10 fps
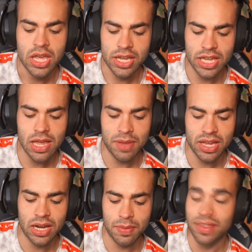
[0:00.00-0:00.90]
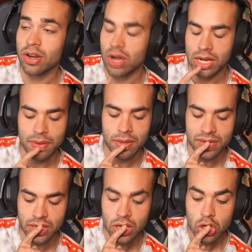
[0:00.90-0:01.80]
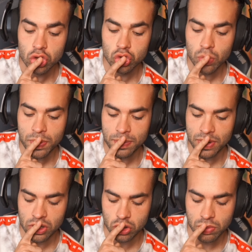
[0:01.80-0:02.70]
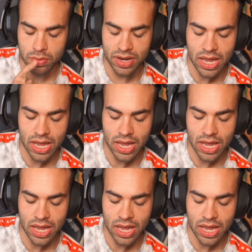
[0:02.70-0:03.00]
que ya veis que la verdad nos acaba de venir súper pero que súper bien.